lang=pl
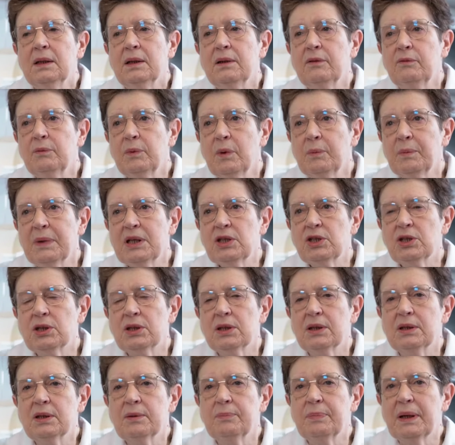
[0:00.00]
I w momencie,
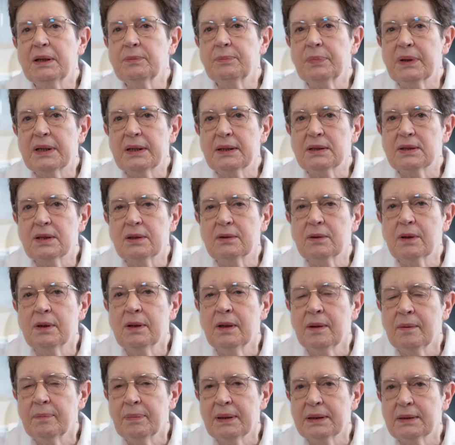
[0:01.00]
kiedy pan profesor,
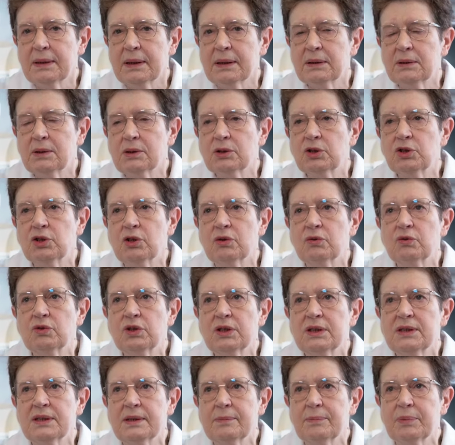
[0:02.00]
pan rektor
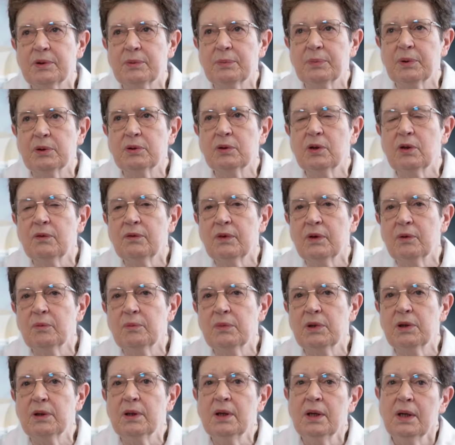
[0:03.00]
Książek zaproponował
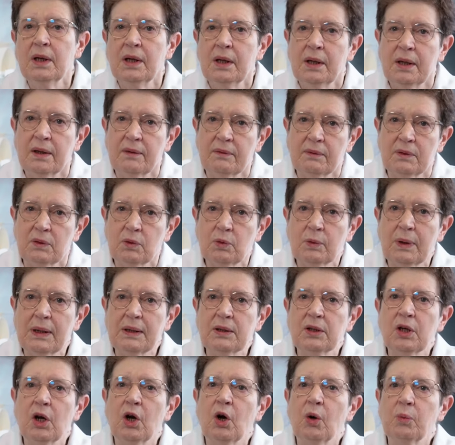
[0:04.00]
mi
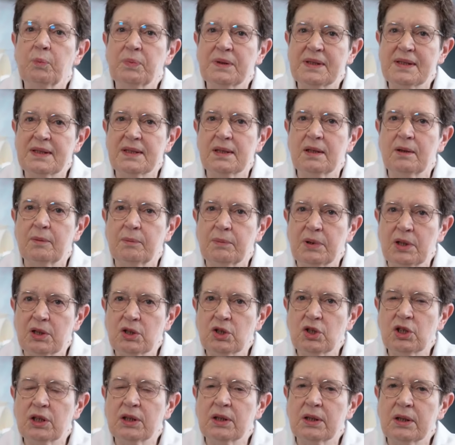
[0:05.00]
ewentualnie opcję
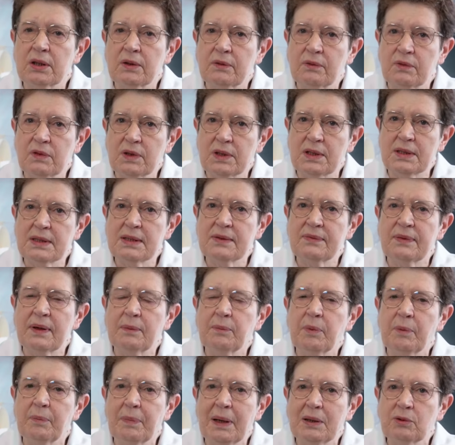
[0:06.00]
objęcia
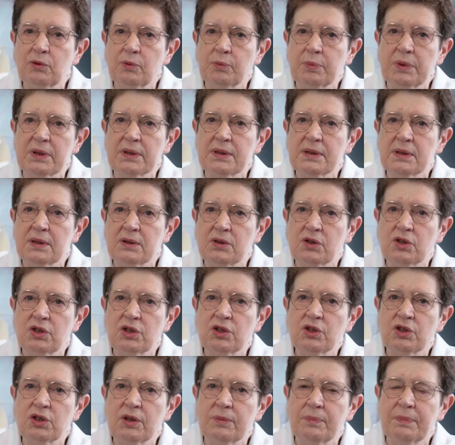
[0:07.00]
kierownictwa po panu
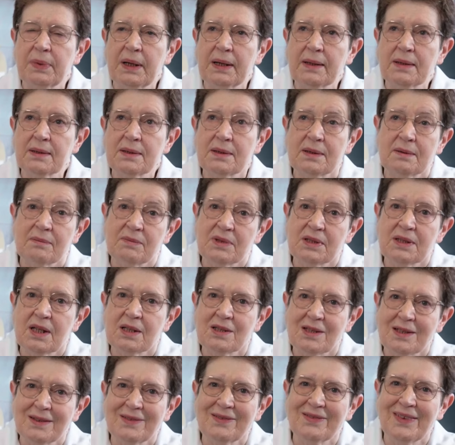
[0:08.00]
profesorze Szczepańskim,
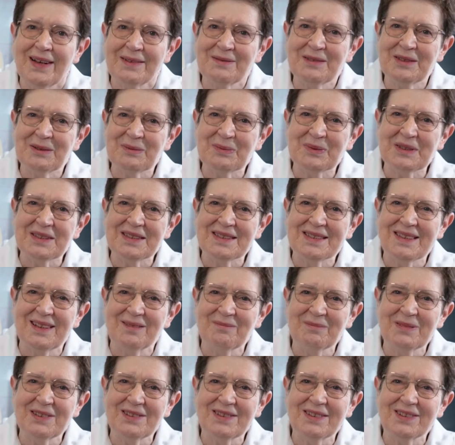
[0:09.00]
zdecydowałam się
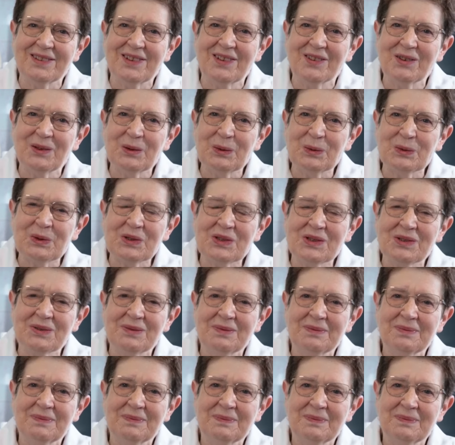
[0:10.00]
przystąpić do konkursu
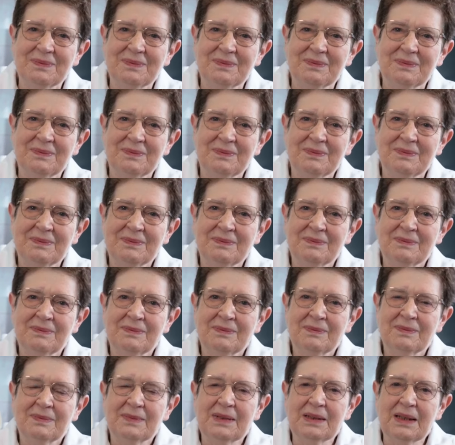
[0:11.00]

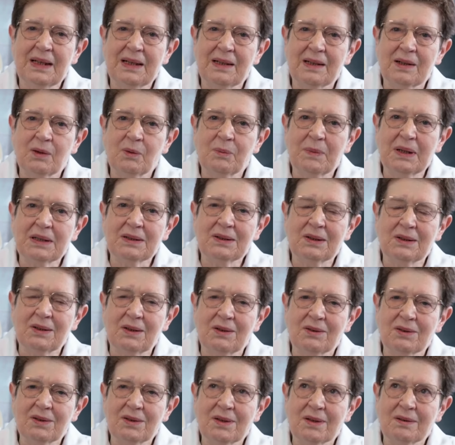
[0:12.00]
na
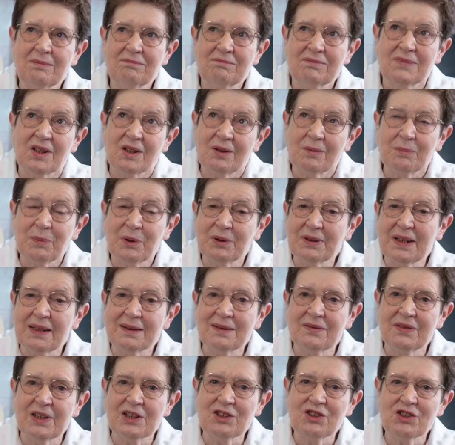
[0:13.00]
reumatologię. To
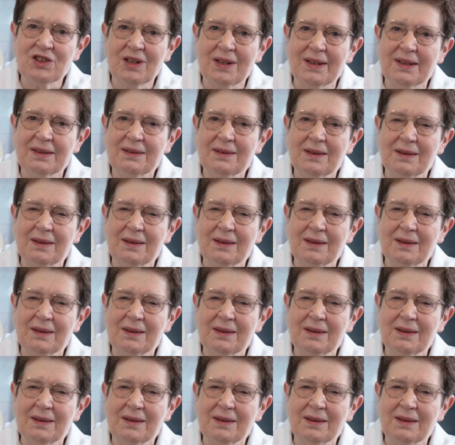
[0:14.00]
ponad 20 lat